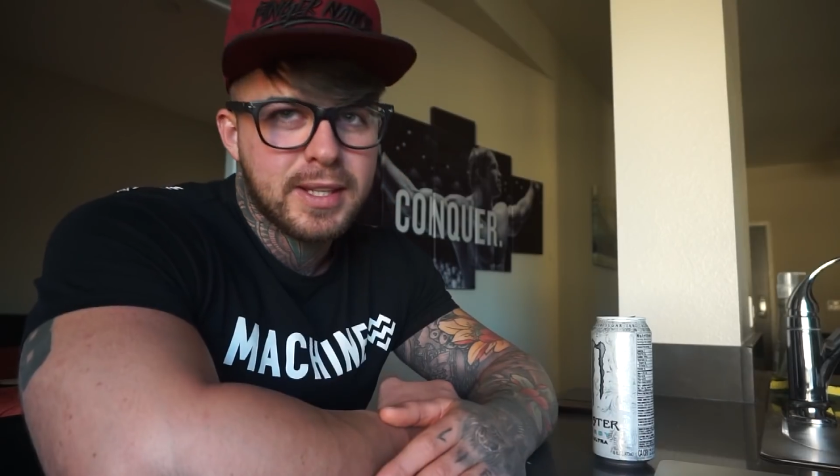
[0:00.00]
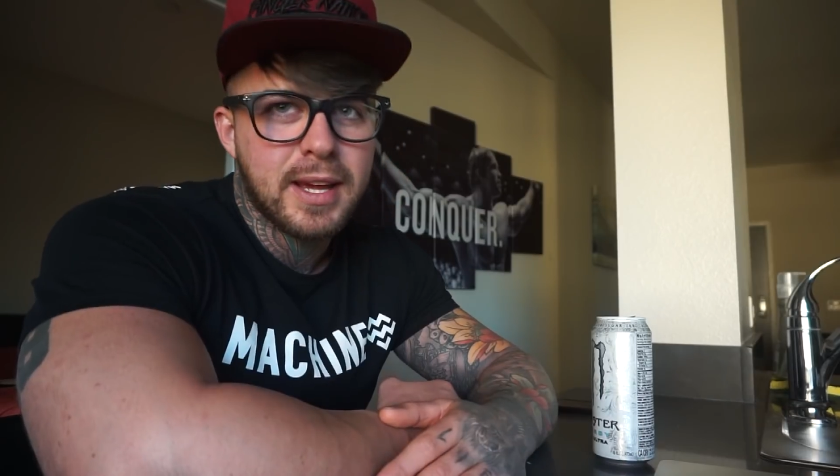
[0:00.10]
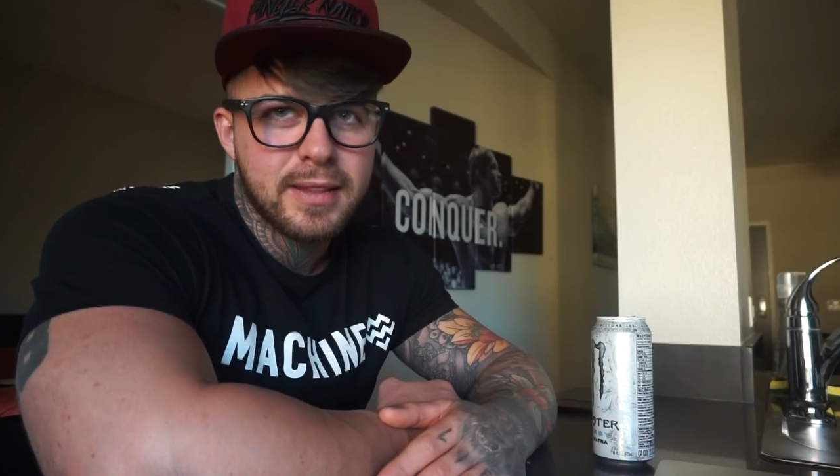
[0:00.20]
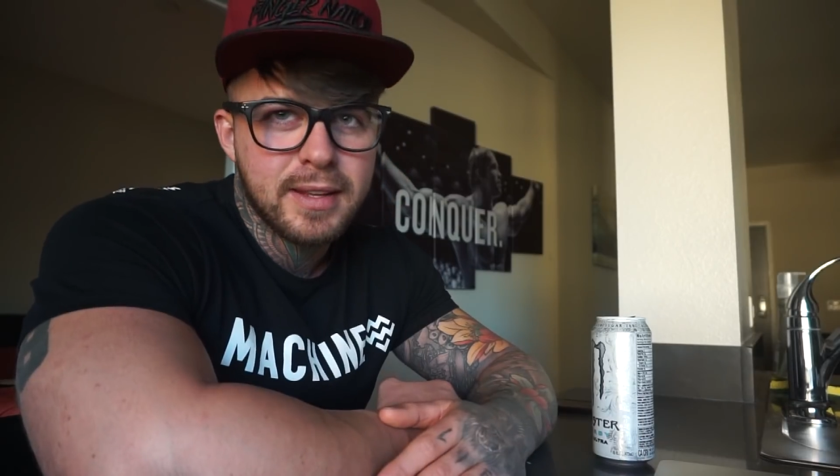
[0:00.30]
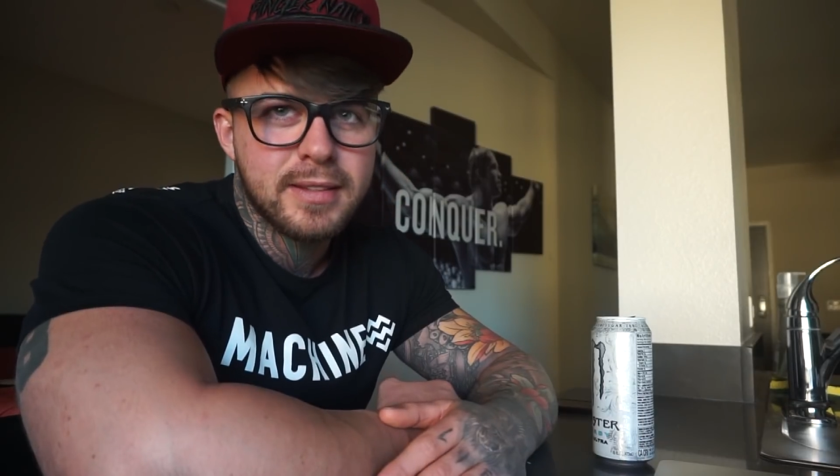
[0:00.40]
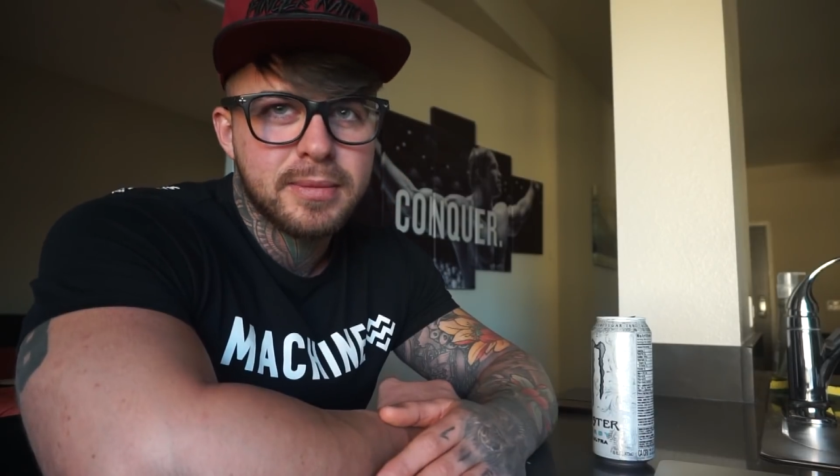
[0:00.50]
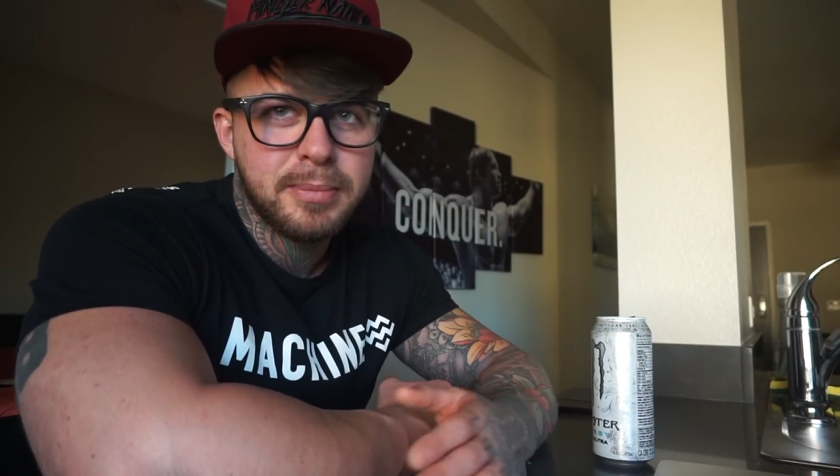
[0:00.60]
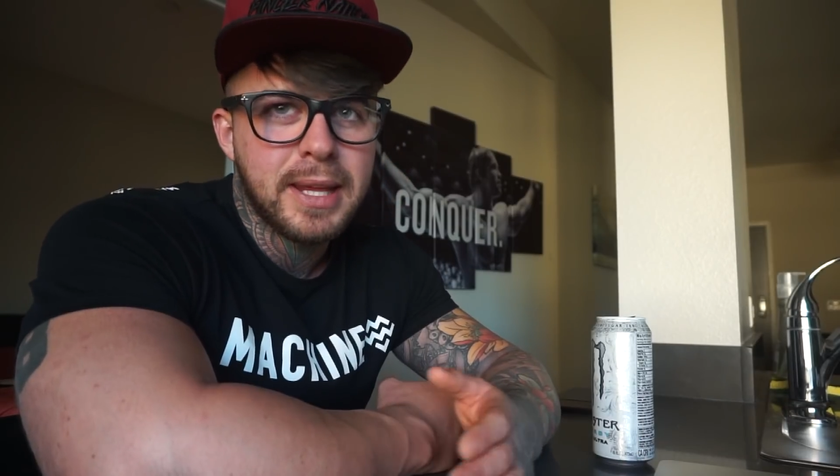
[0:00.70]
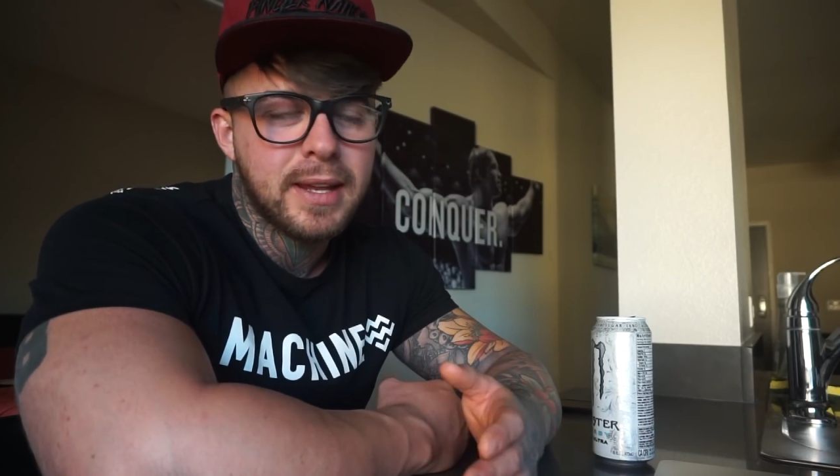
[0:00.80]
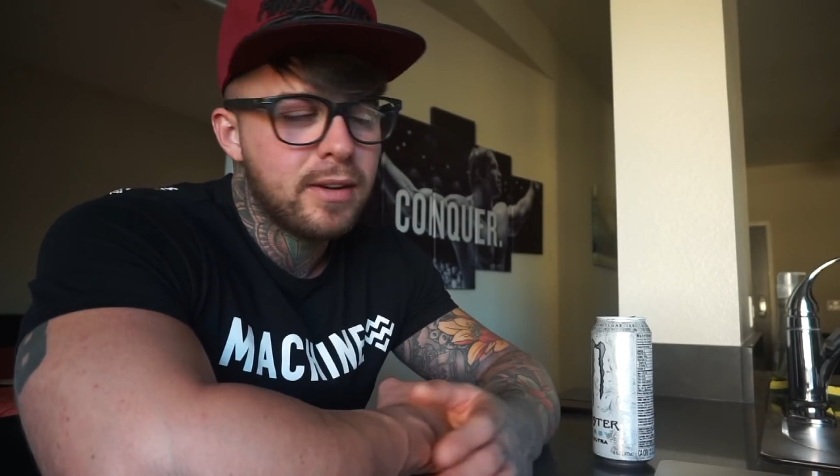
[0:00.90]
que hacéis
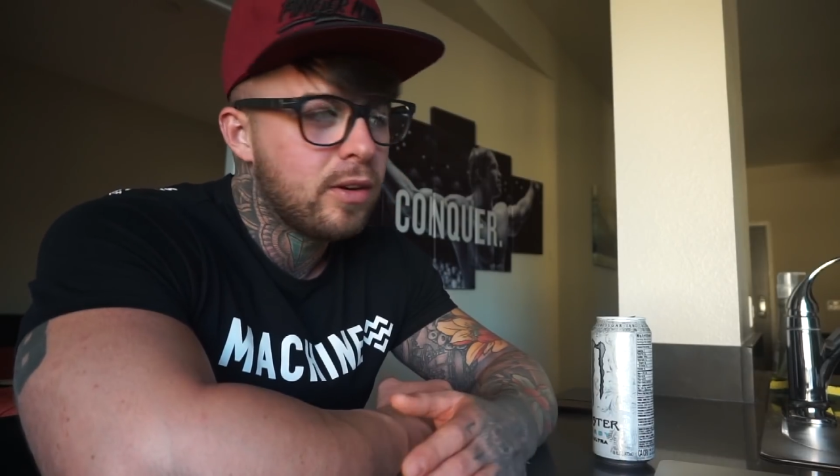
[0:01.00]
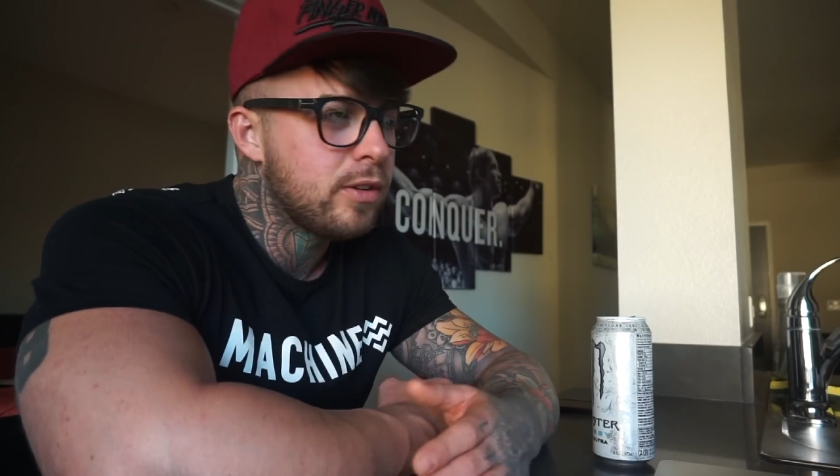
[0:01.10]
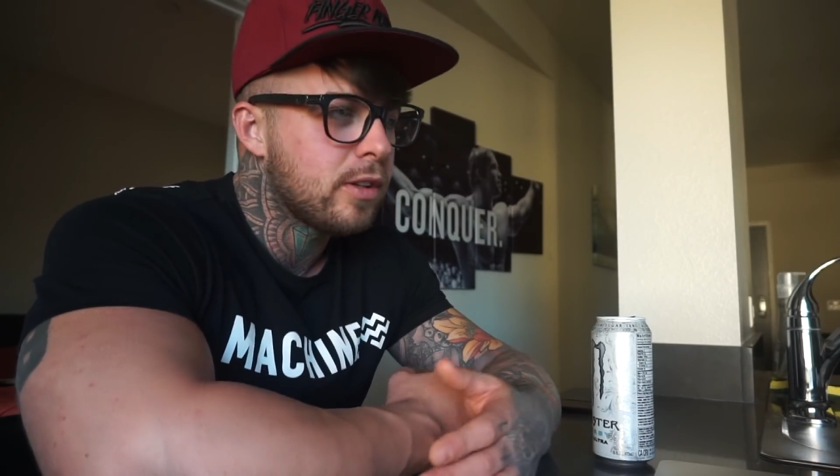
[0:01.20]
bien, ¿no?